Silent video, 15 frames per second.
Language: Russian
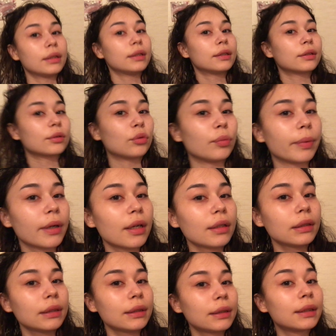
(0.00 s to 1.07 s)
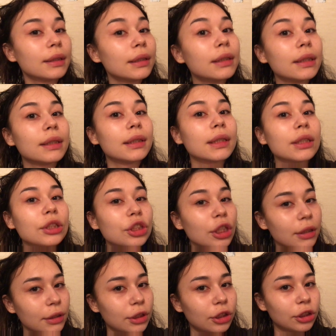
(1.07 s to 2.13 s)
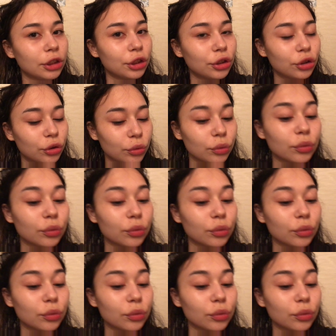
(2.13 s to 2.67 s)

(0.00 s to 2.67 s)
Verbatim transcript: искупалась и сейчас чищу